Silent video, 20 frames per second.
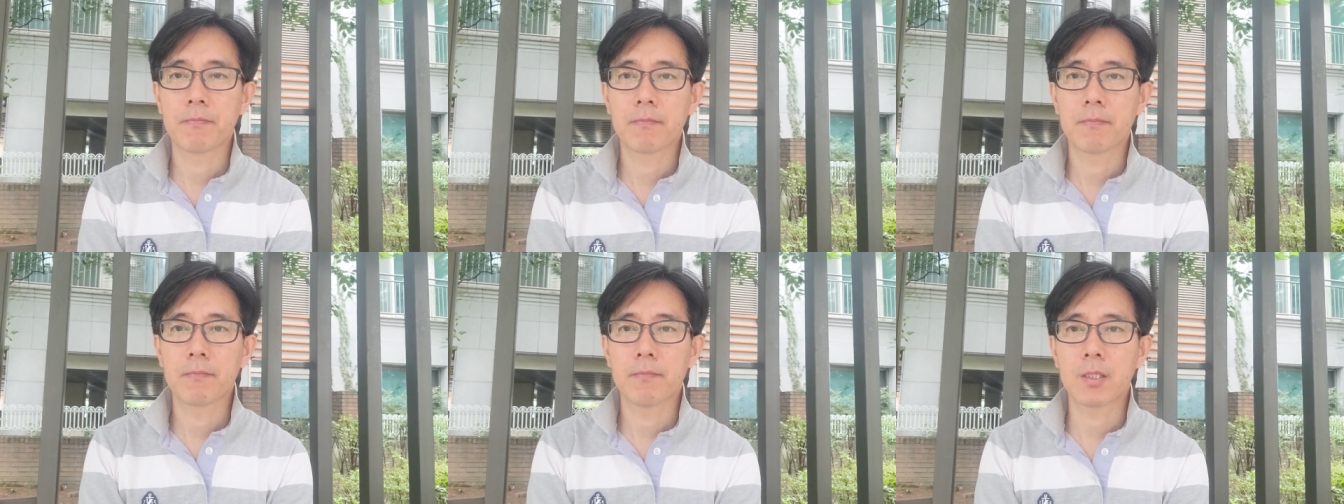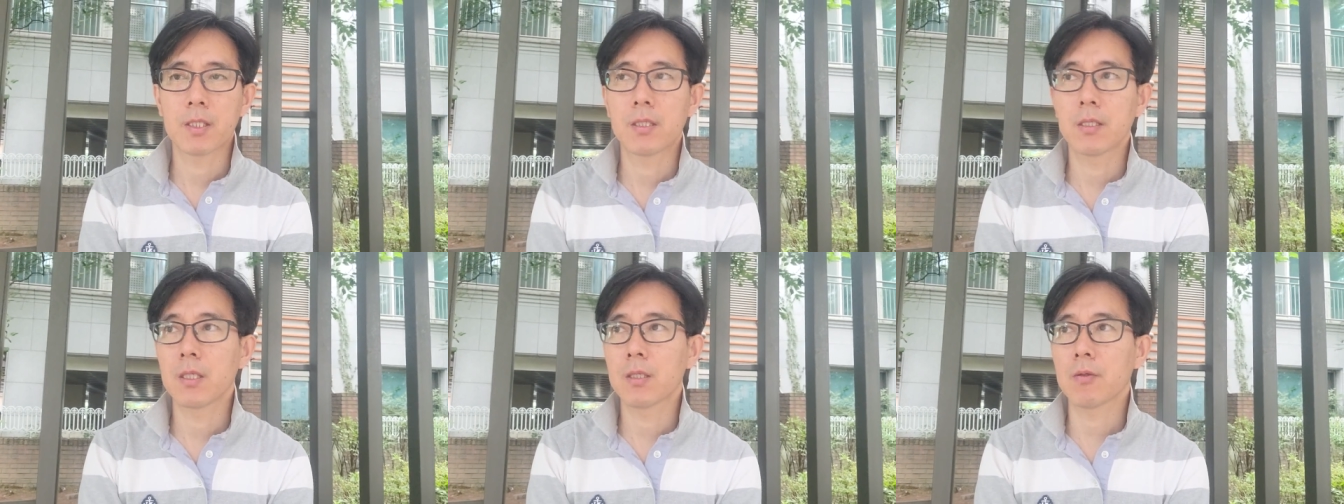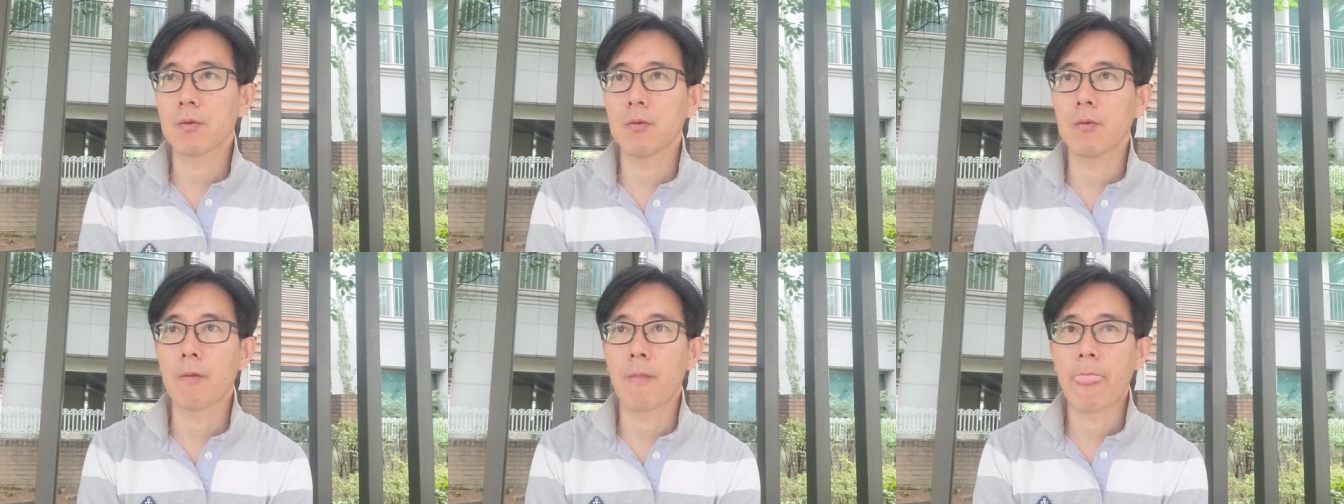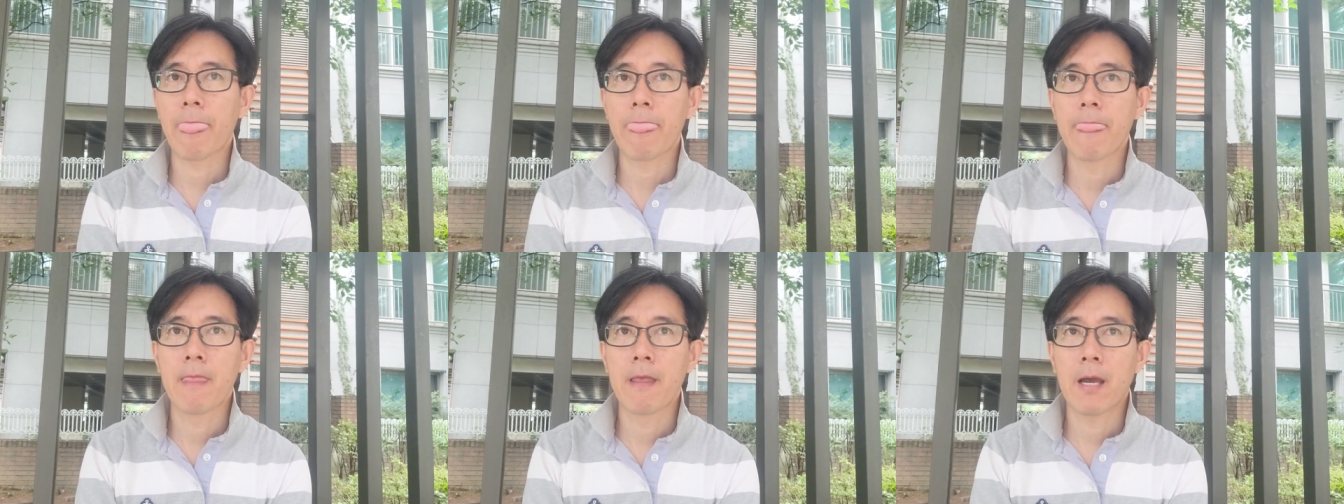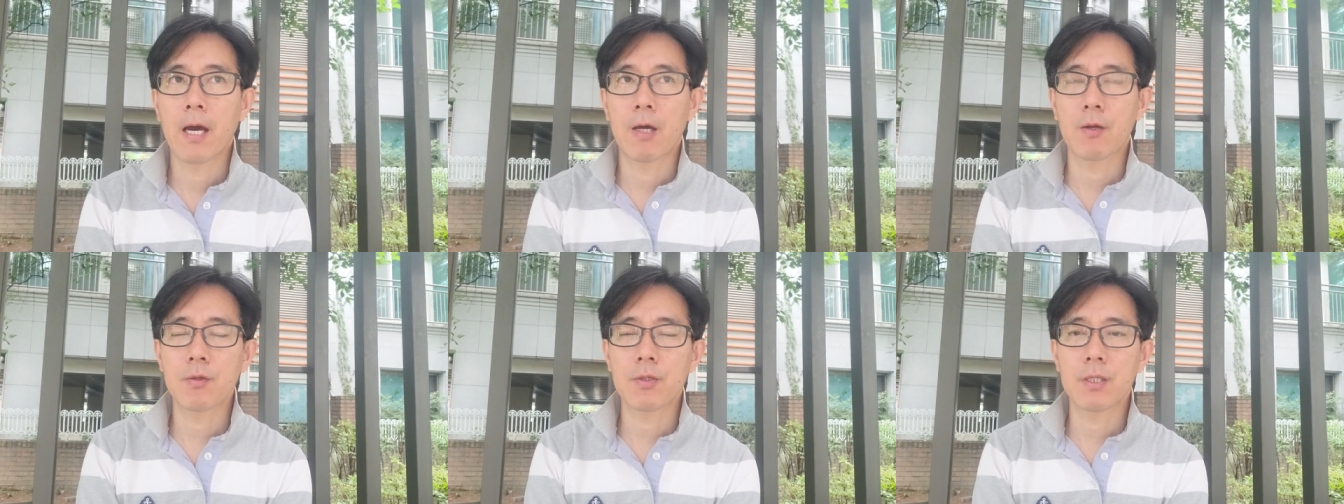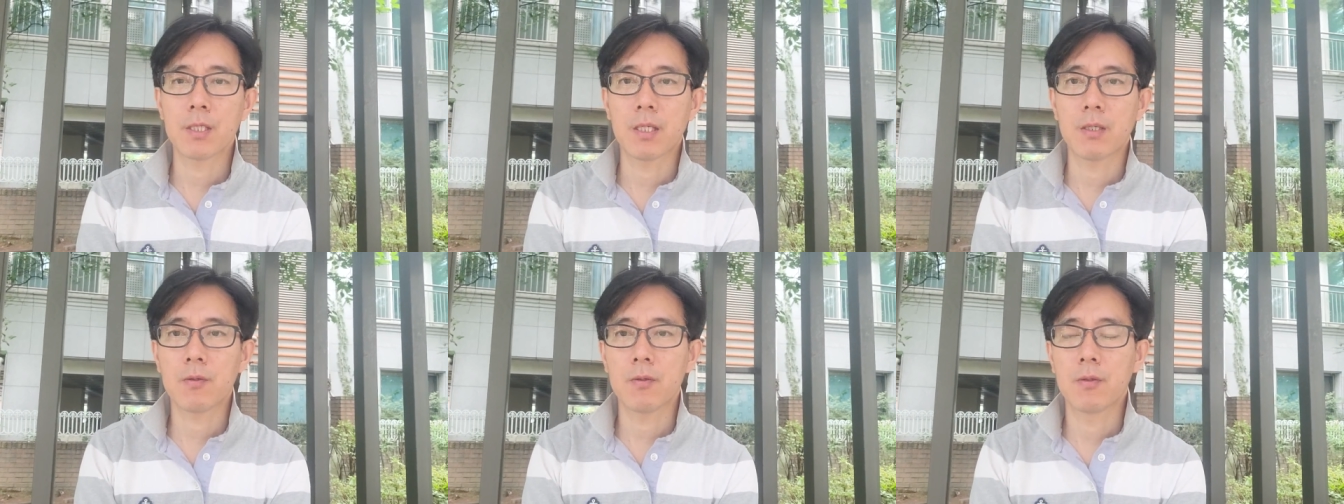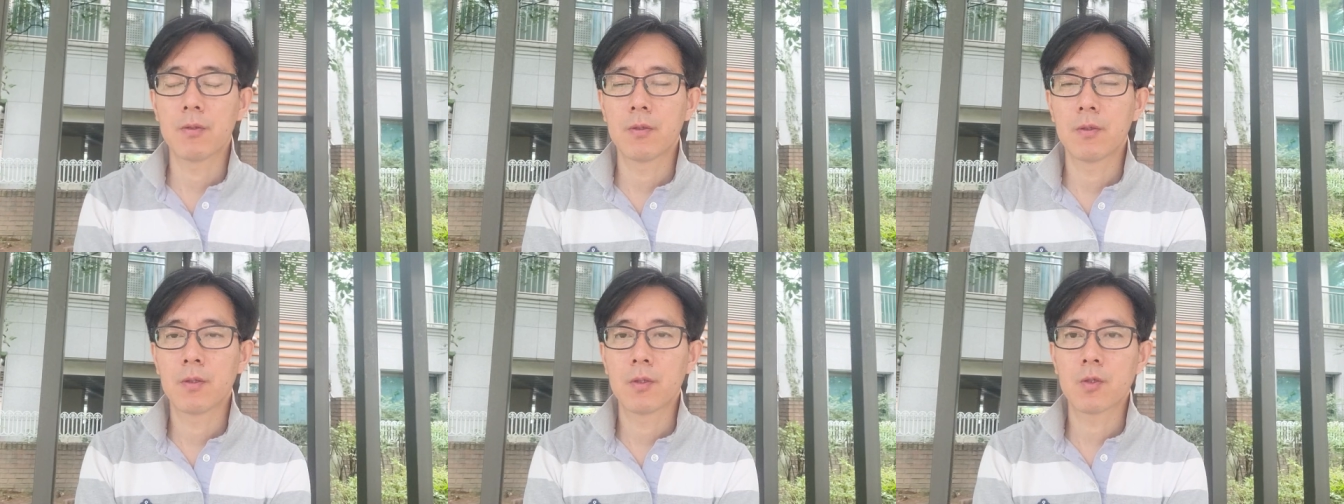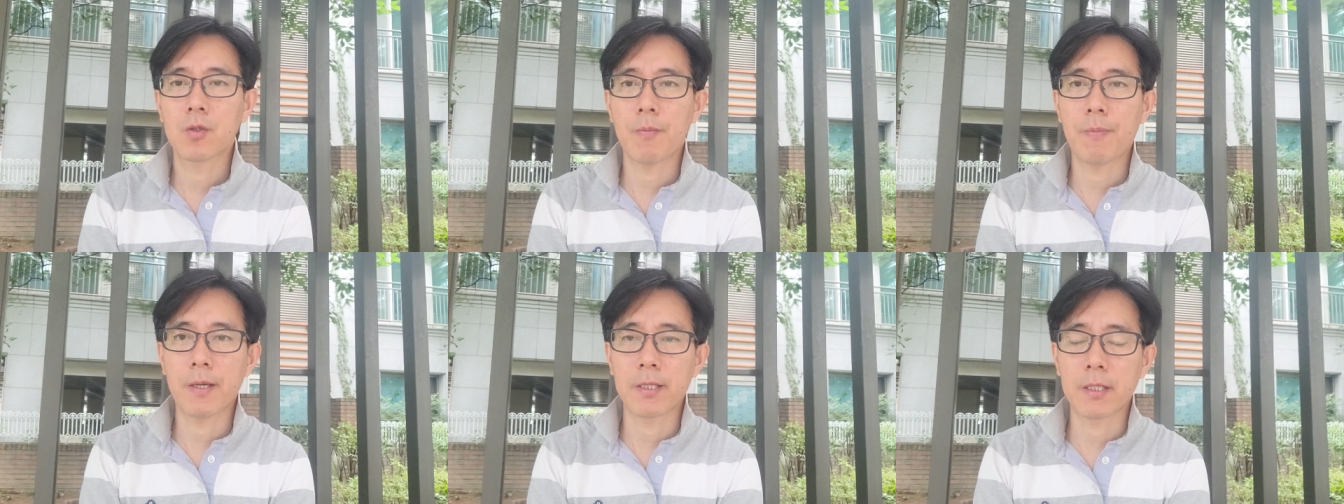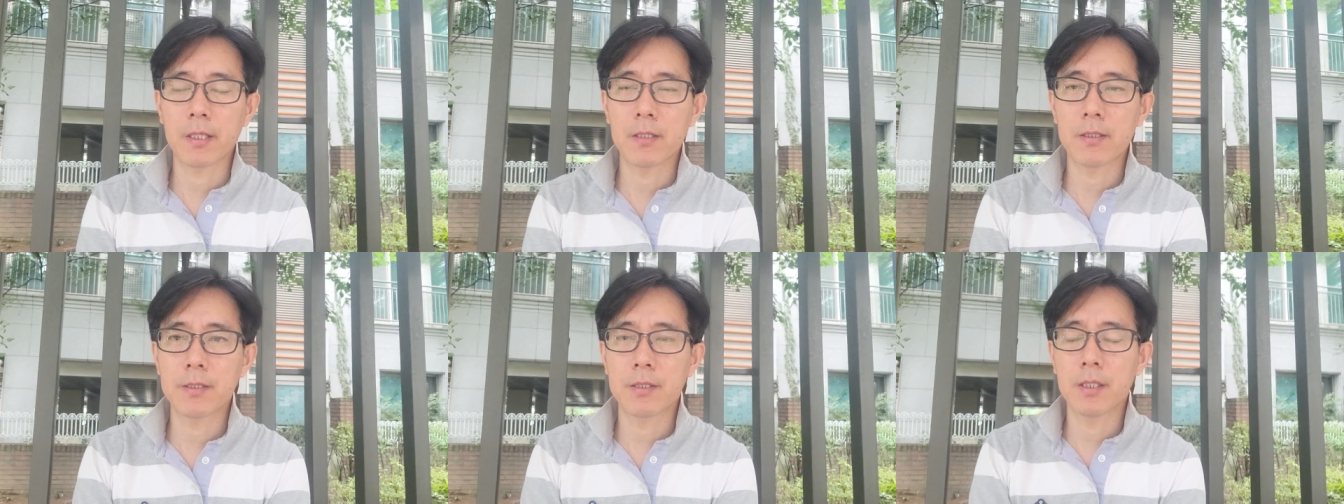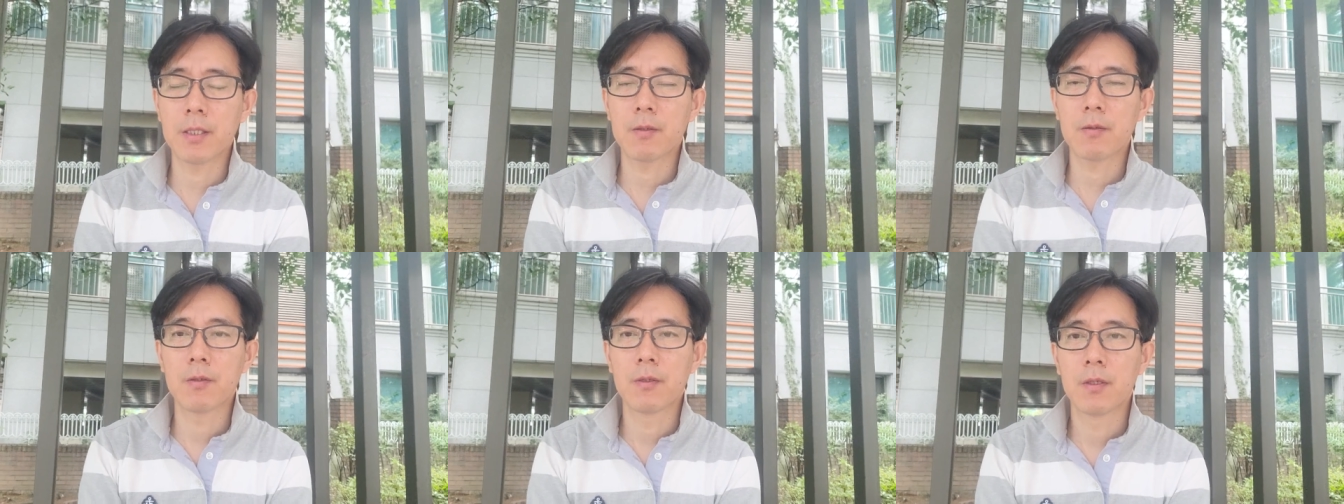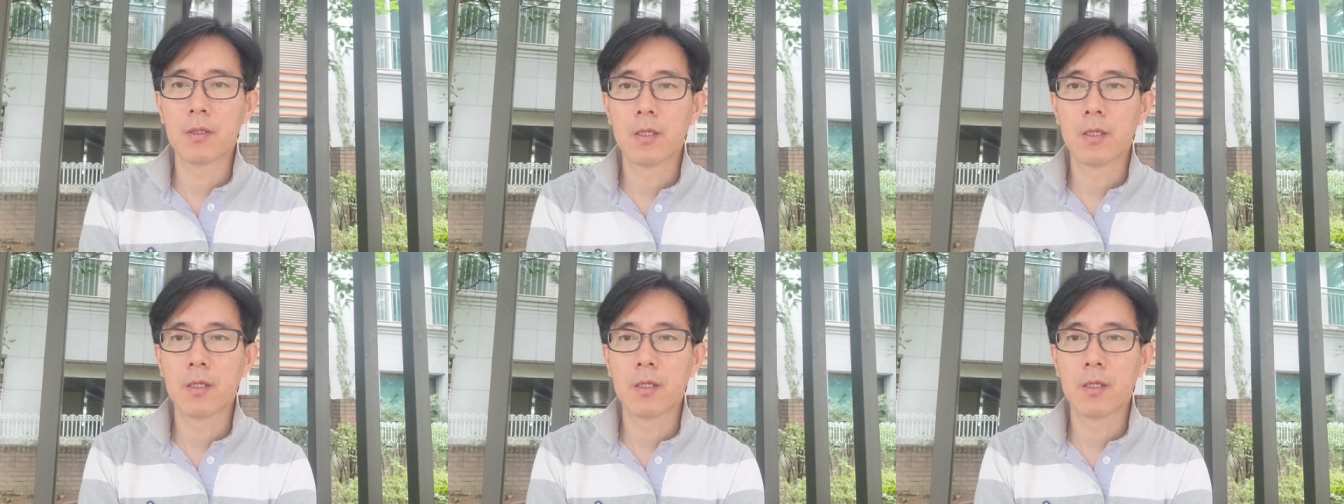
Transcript: 뭐 그래도 하루 지나고 또 반나절 지나고